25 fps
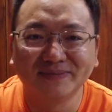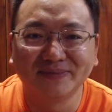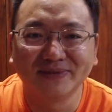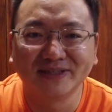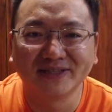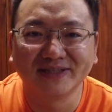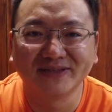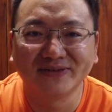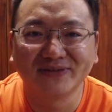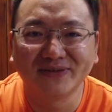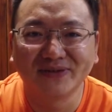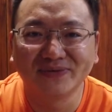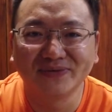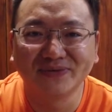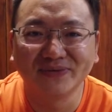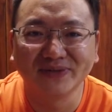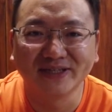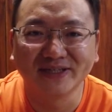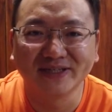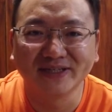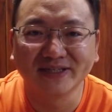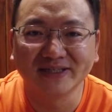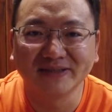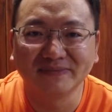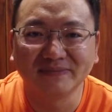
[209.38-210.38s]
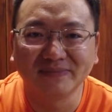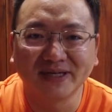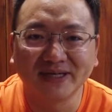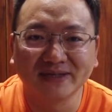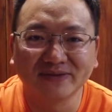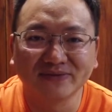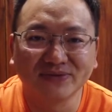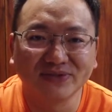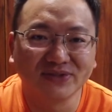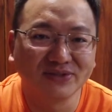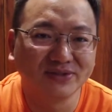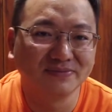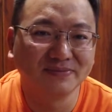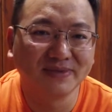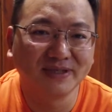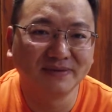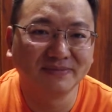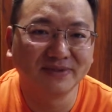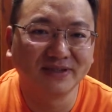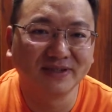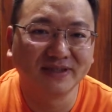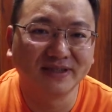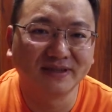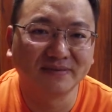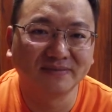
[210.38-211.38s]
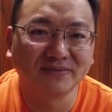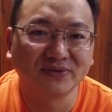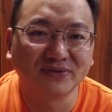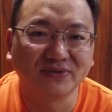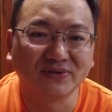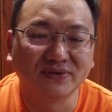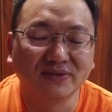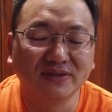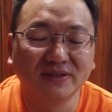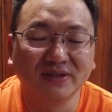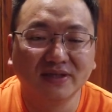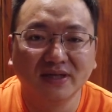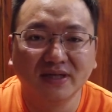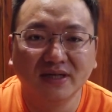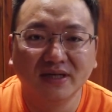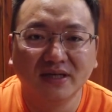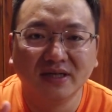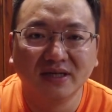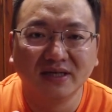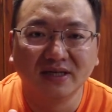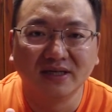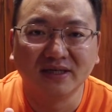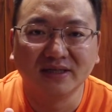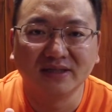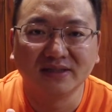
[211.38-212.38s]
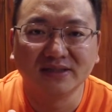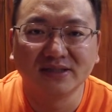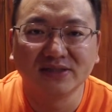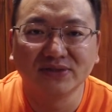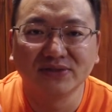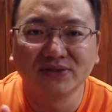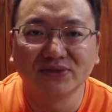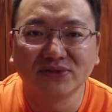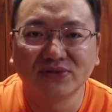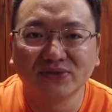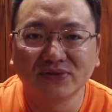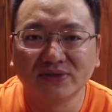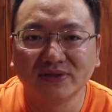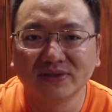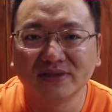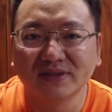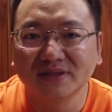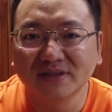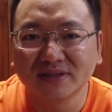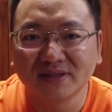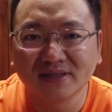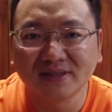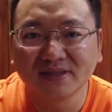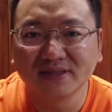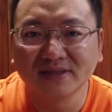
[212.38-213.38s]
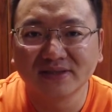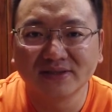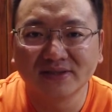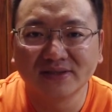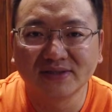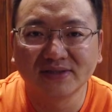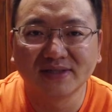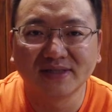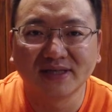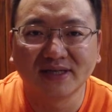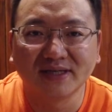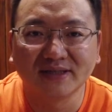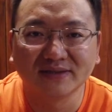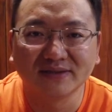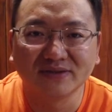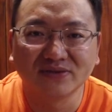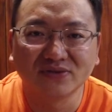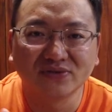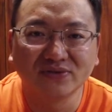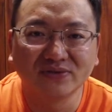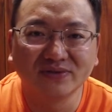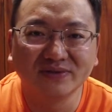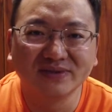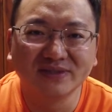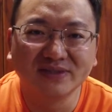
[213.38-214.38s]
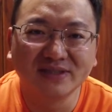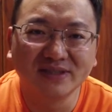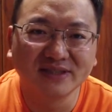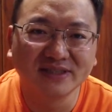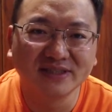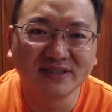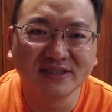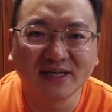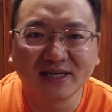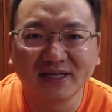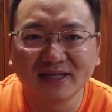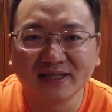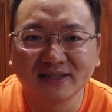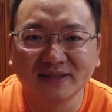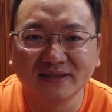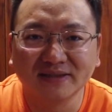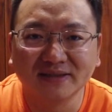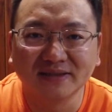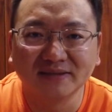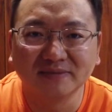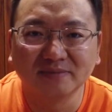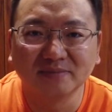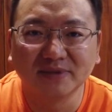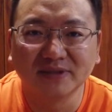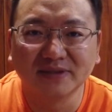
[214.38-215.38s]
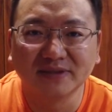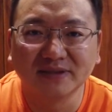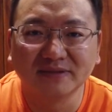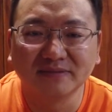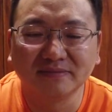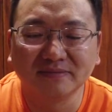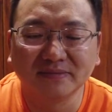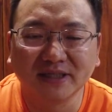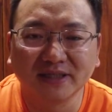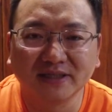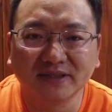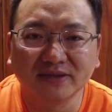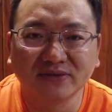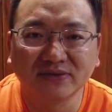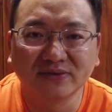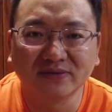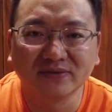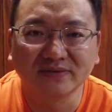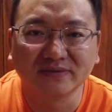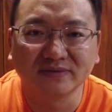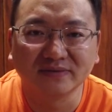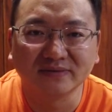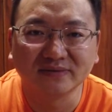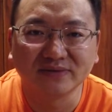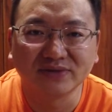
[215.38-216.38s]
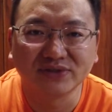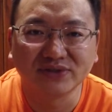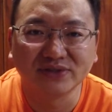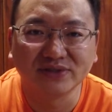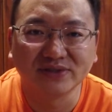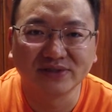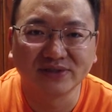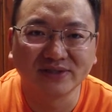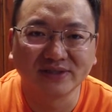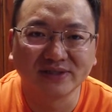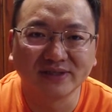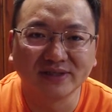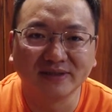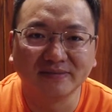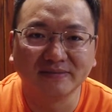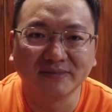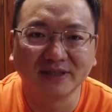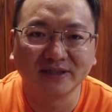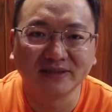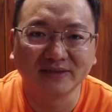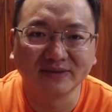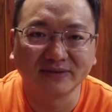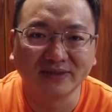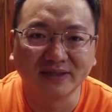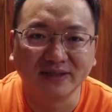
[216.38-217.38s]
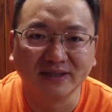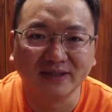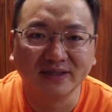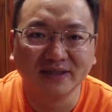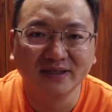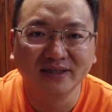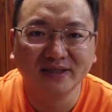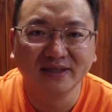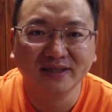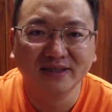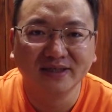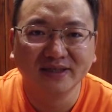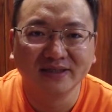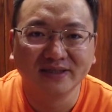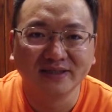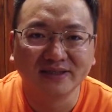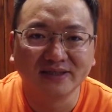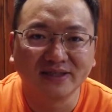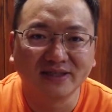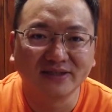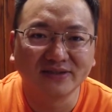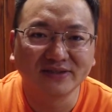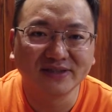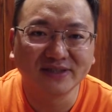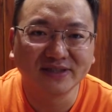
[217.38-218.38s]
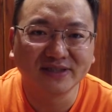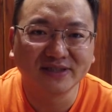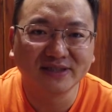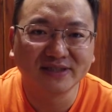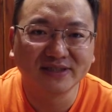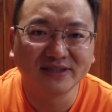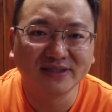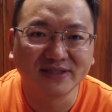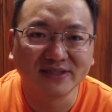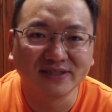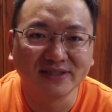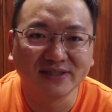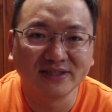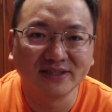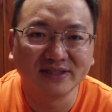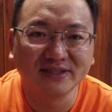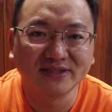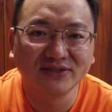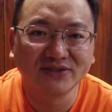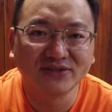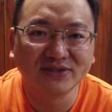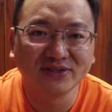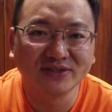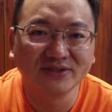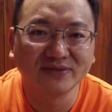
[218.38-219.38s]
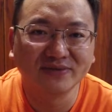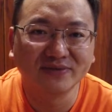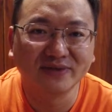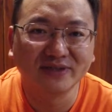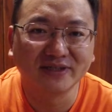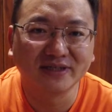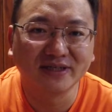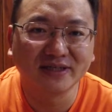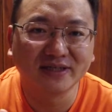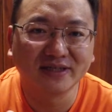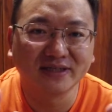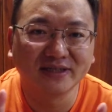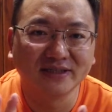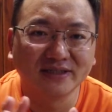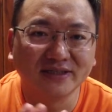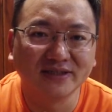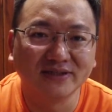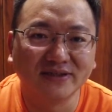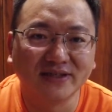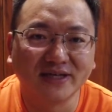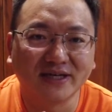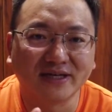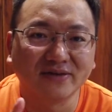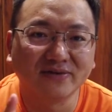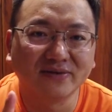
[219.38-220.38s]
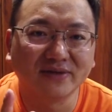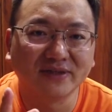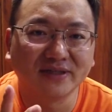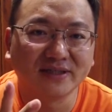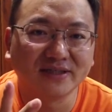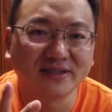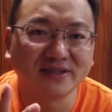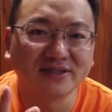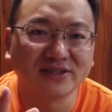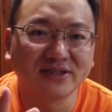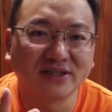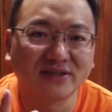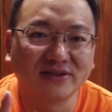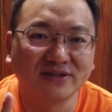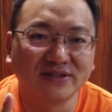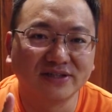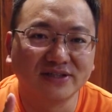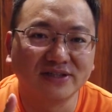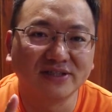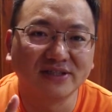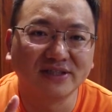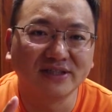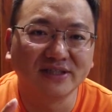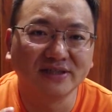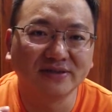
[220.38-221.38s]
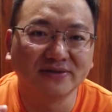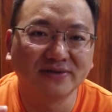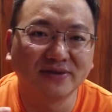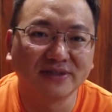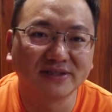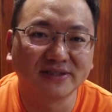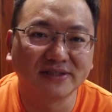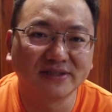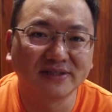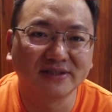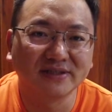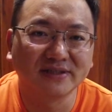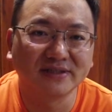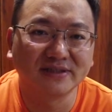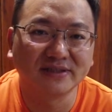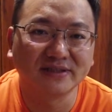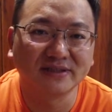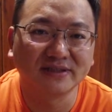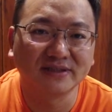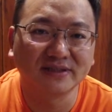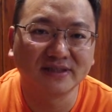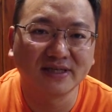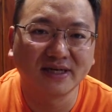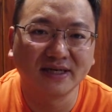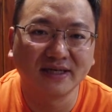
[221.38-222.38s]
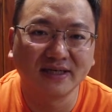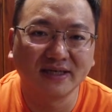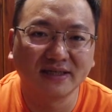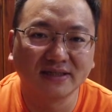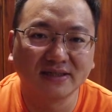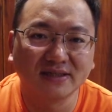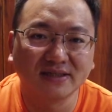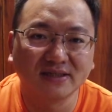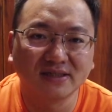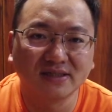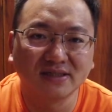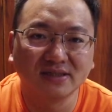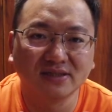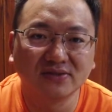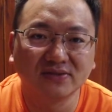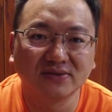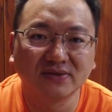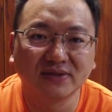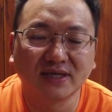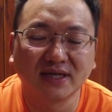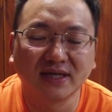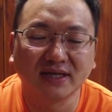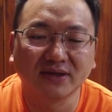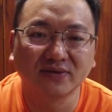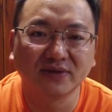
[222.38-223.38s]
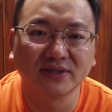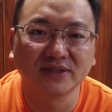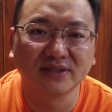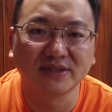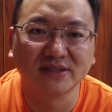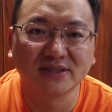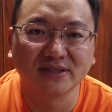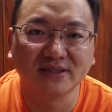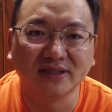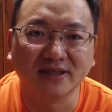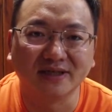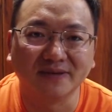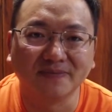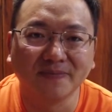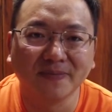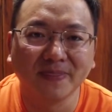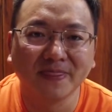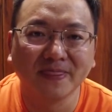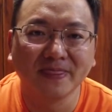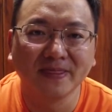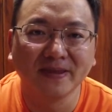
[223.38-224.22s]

不然的话我一个人卖估计卖不了那么多。呃，至于说这个市场说这个价格能不能卖得动，其实是可以卖动的。你知道这个神奇的就是我那个有两款那个小耳机，一款是能带那个自动开关机的，